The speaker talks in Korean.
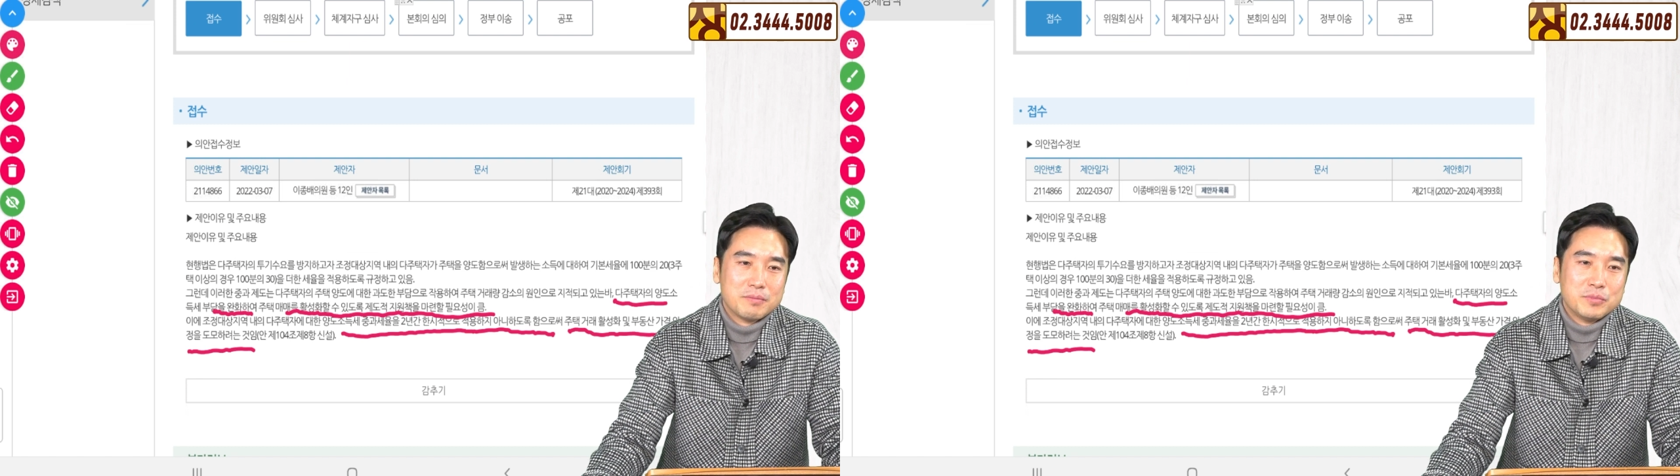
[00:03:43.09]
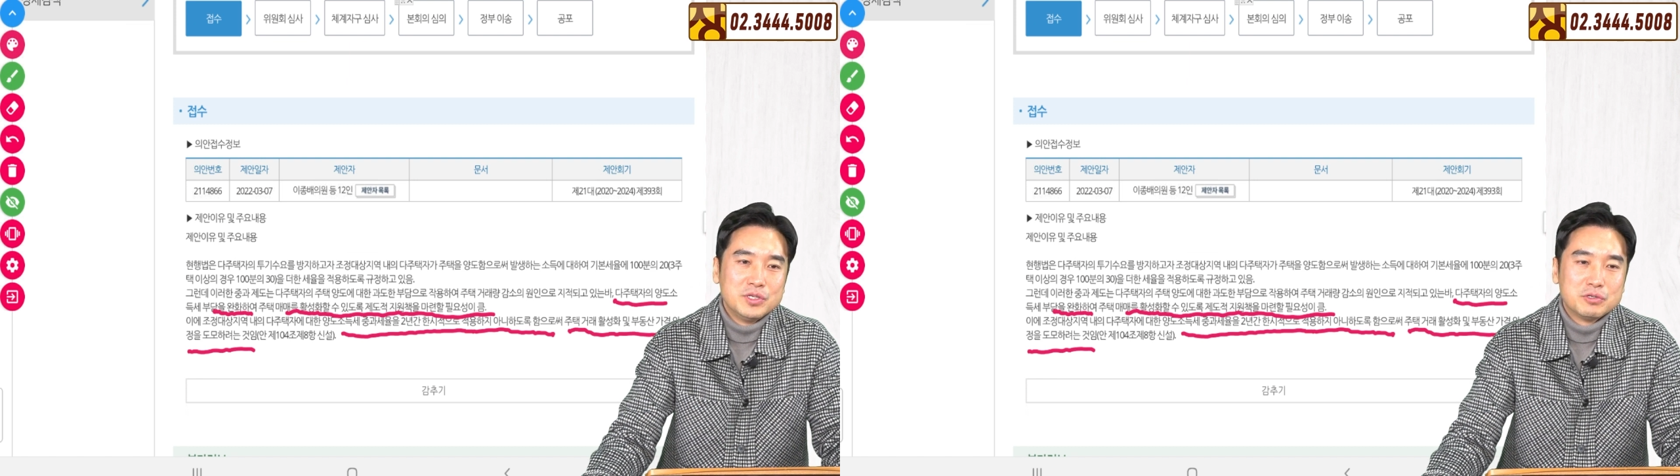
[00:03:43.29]

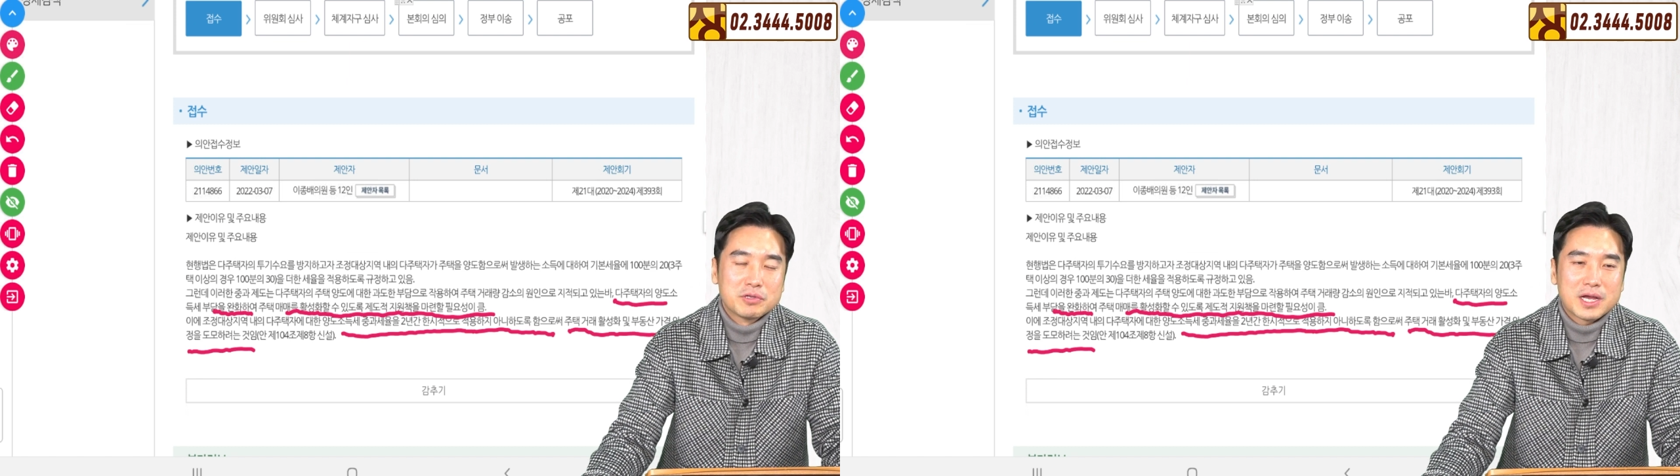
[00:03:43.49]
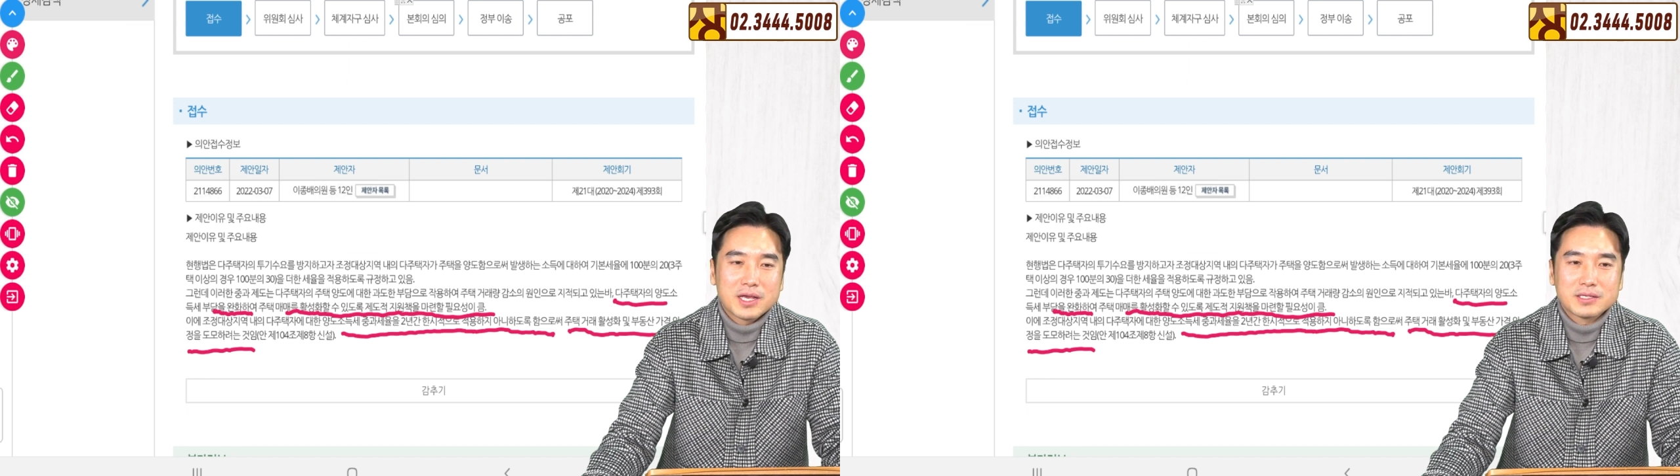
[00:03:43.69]

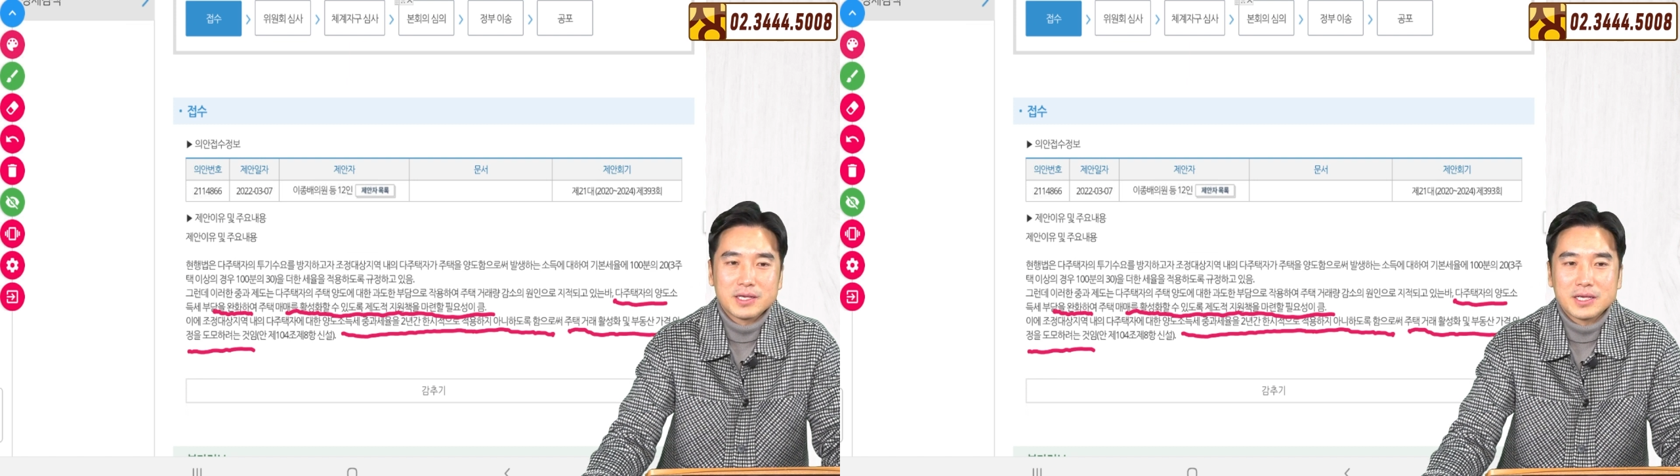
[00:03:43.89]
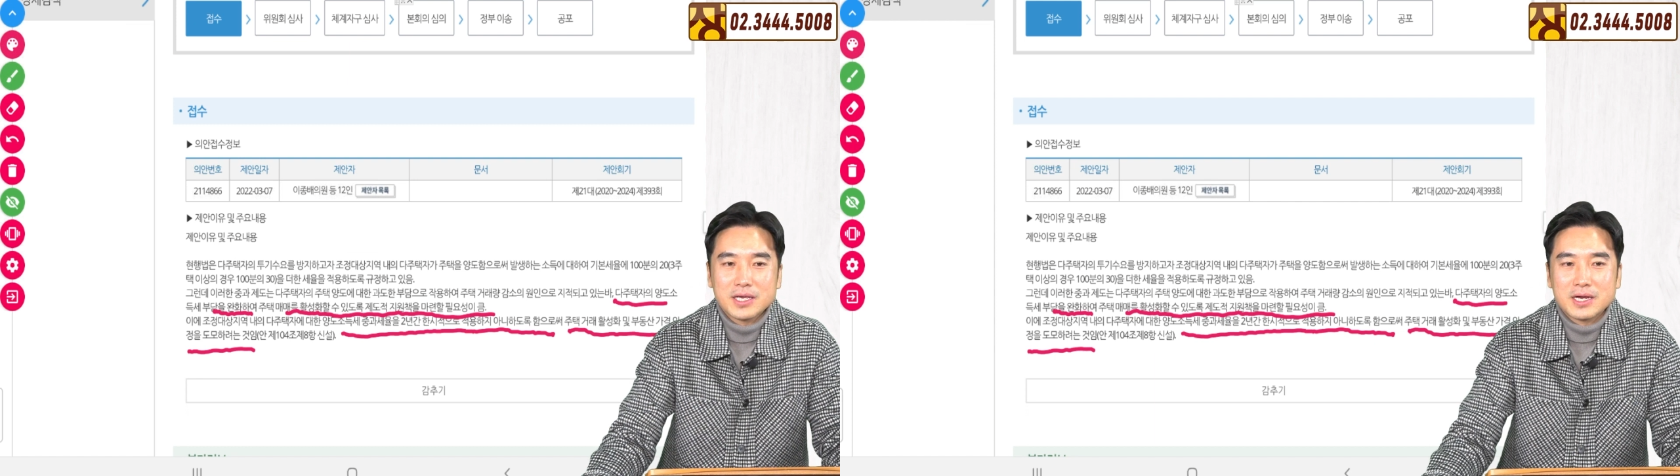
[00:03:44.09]
민주당에서
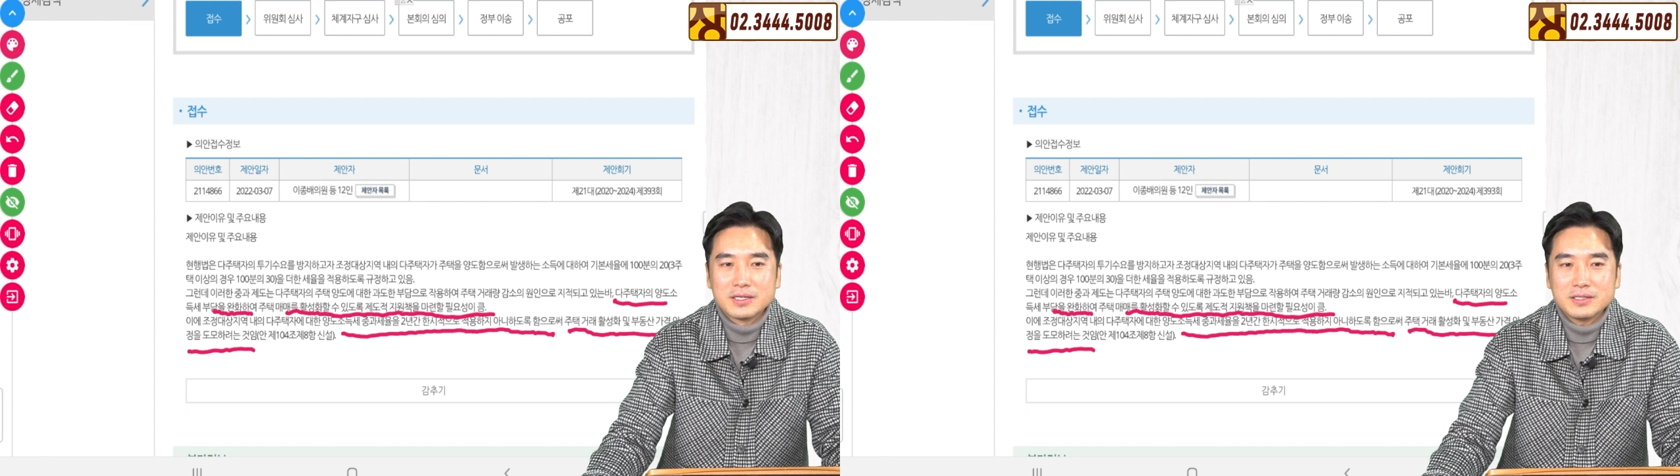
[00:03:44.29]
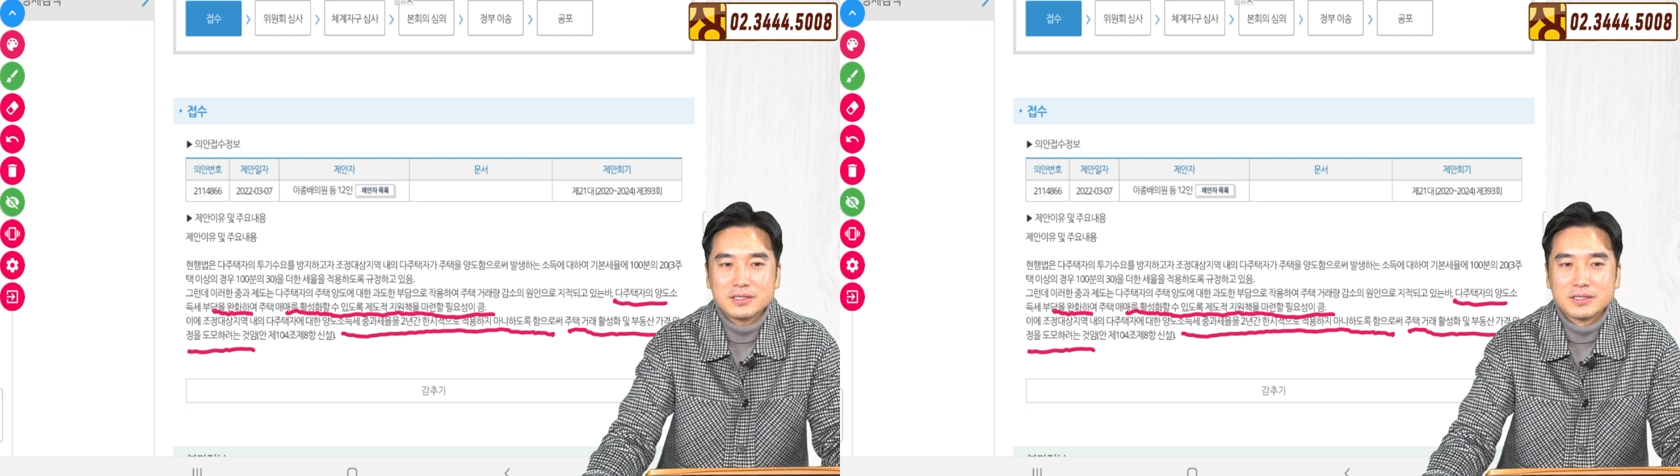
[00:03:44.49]

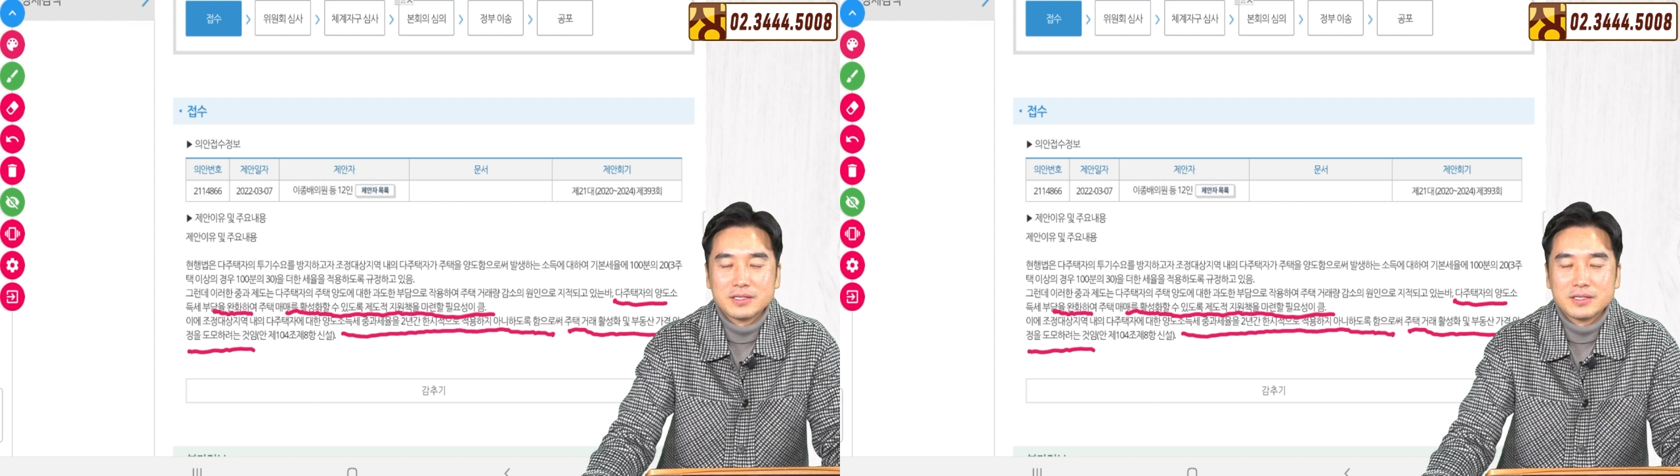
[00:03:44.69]
얘기하는